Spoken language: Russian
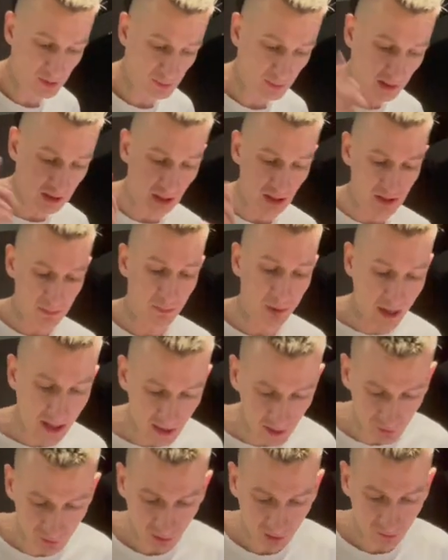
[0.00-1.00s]
смотрите,
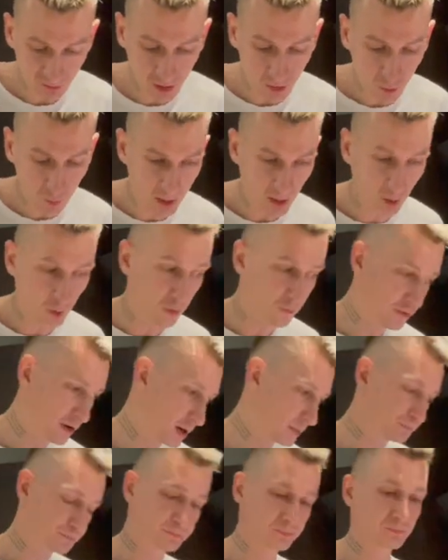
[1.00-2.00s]
брендинговая
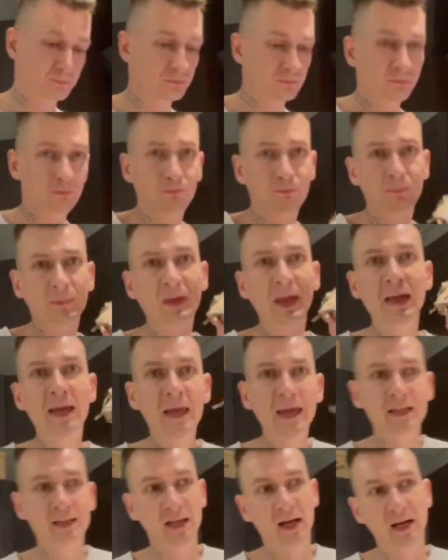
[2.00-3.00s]
упаковка,
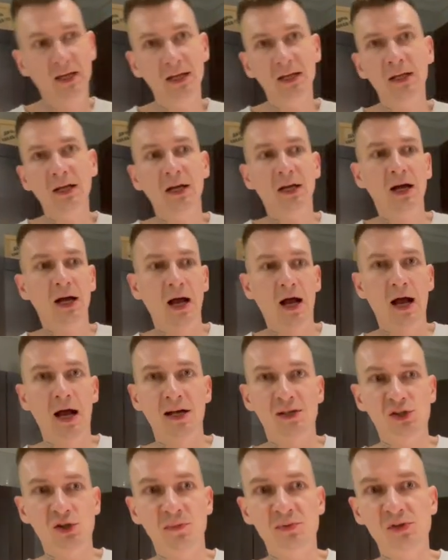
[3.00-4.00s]
это,
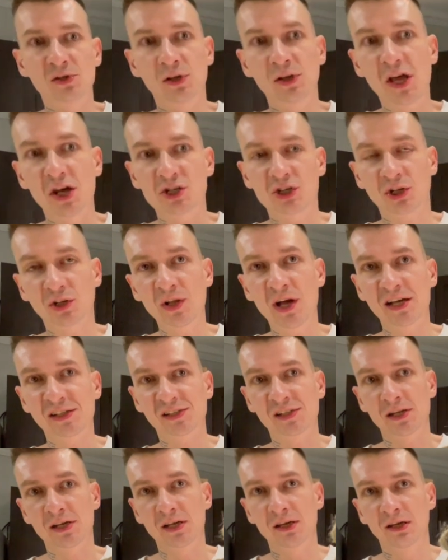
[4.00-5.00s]
а, собственно, наш
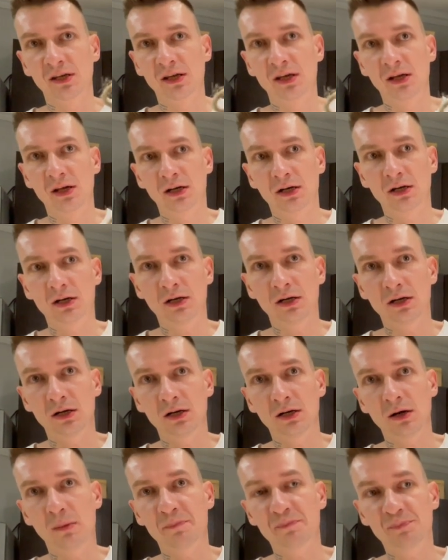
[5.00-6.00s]
классный
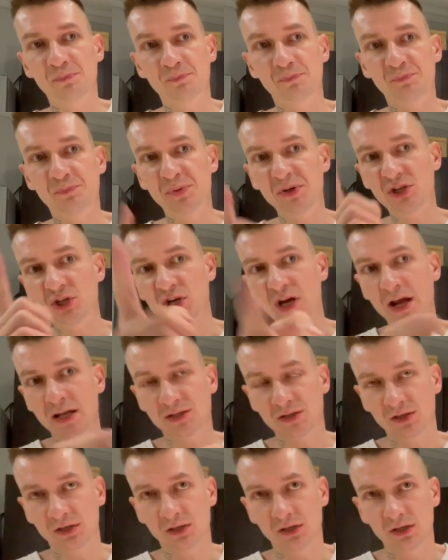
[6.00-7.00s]
а,
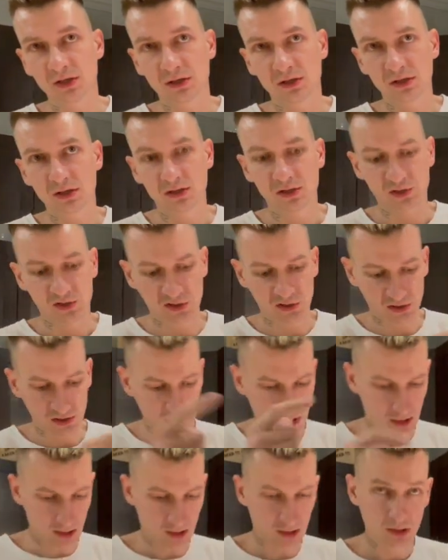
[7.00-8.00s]
печать
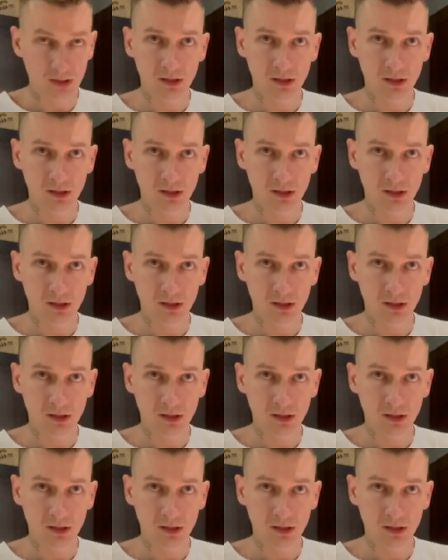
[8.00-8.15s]
с